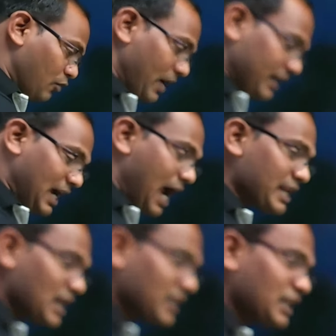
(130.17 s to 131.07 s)
भरा हुआ है कहा
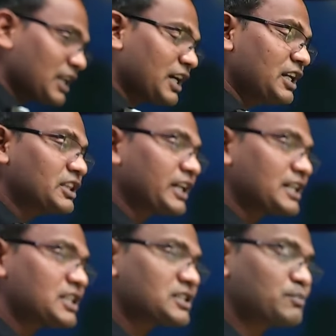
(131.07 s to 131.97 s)
जाता है कि गणित एक
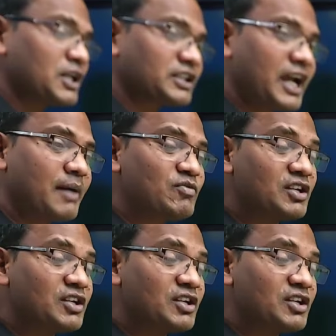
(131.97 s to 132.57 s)
ऐसा सब्जेक्ट है